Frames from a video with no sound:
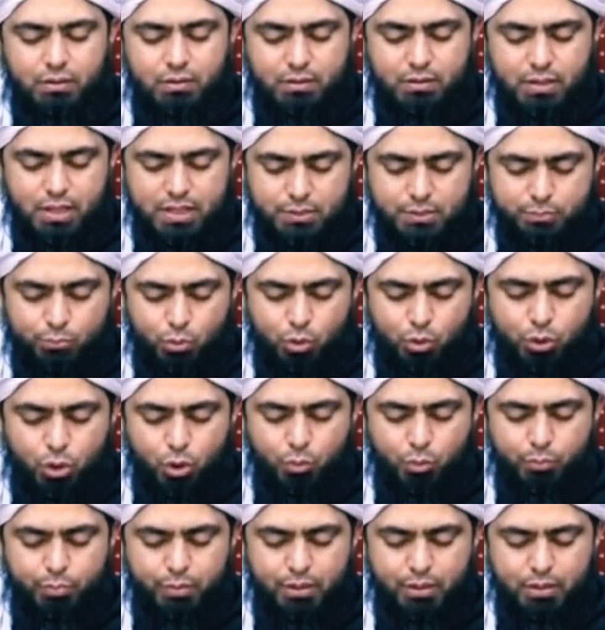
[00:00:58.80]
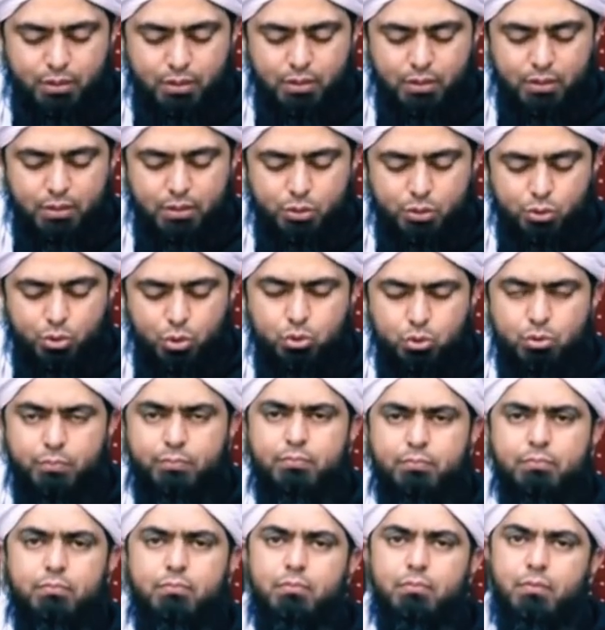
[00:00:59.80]
कस्मों के ऊपर जो तुम
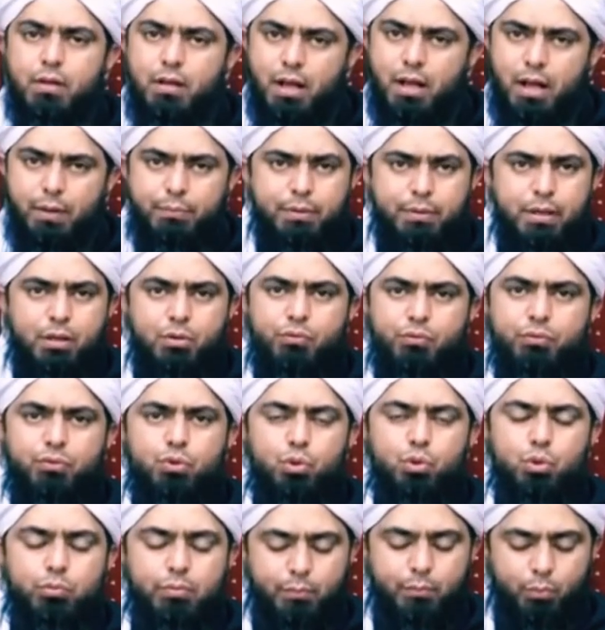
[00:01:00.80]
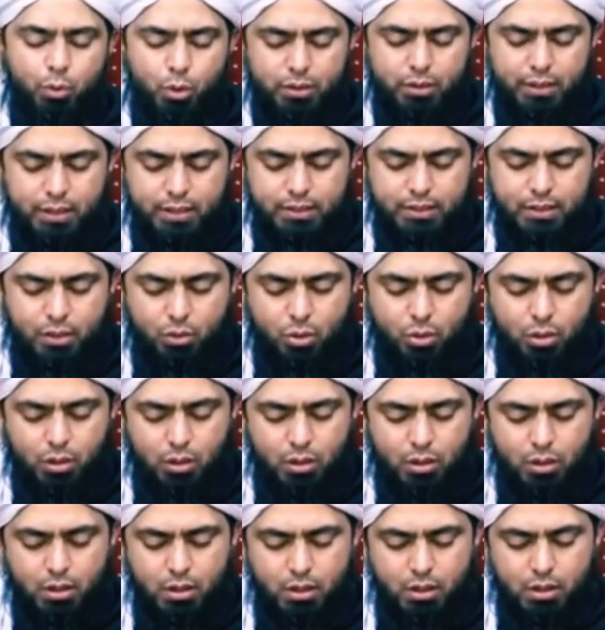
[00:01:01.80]
अपनी गुफ्तु में बोल देते हो
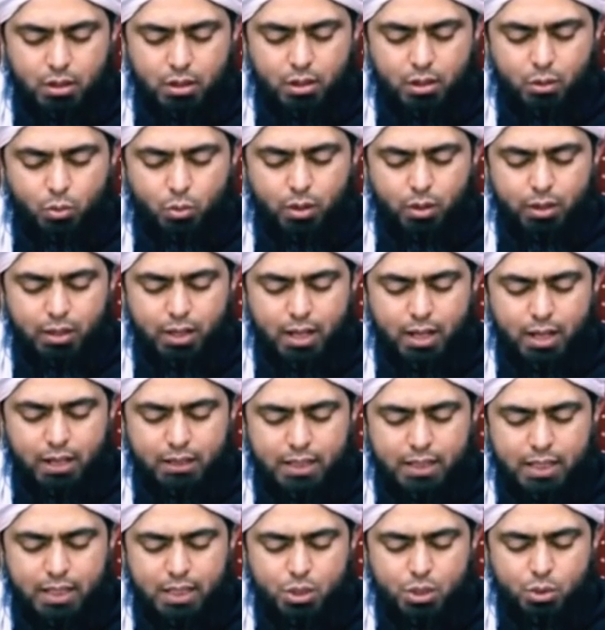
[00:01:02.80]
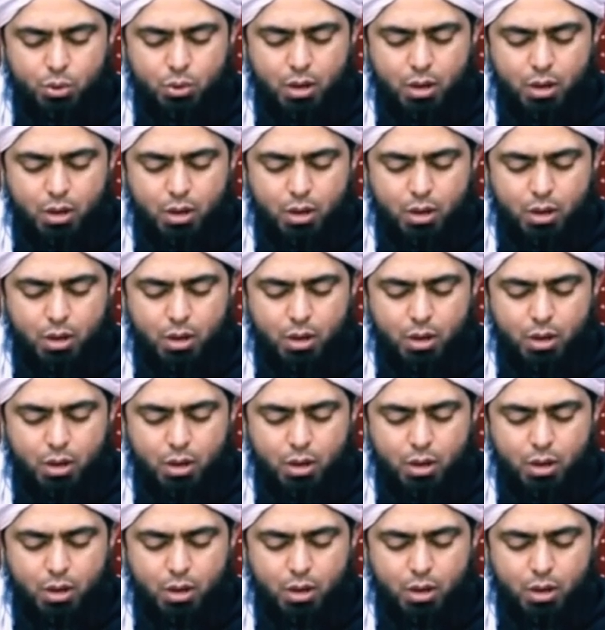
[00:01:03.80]
वला कि यु